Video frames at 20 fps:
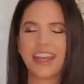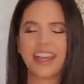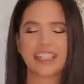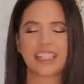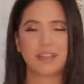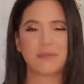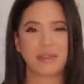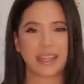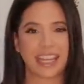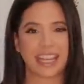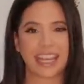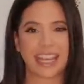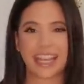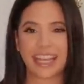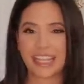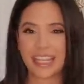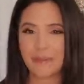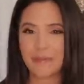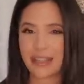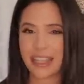Esa me
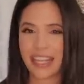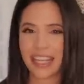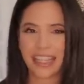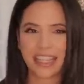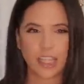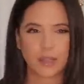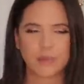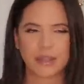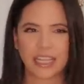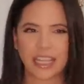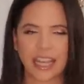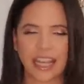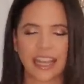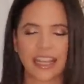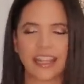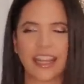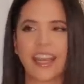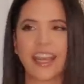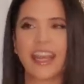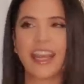encanta, me encanta, me
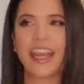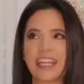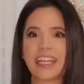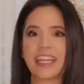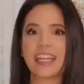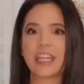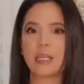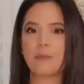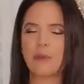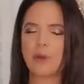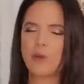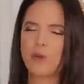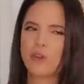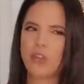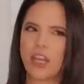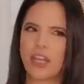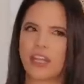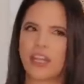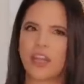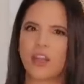encanta. Y me
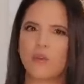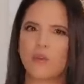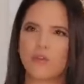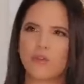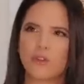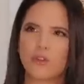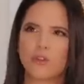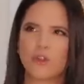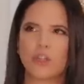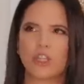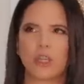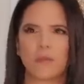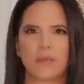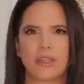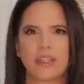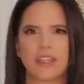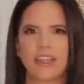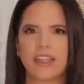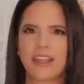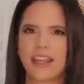gustaría en un futuro
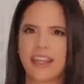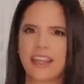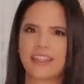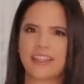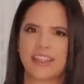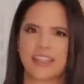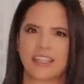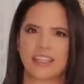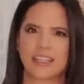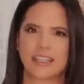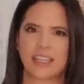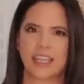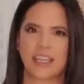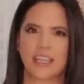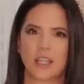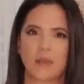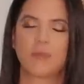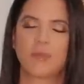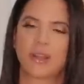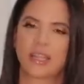también tener la de
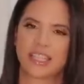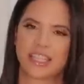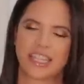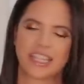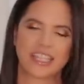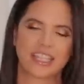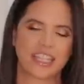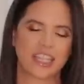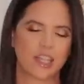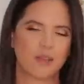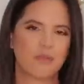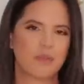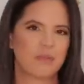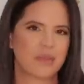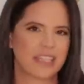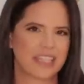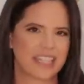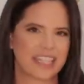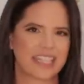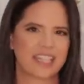Cenicienta, porque Cenicienta es mi
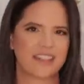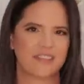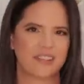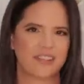princesa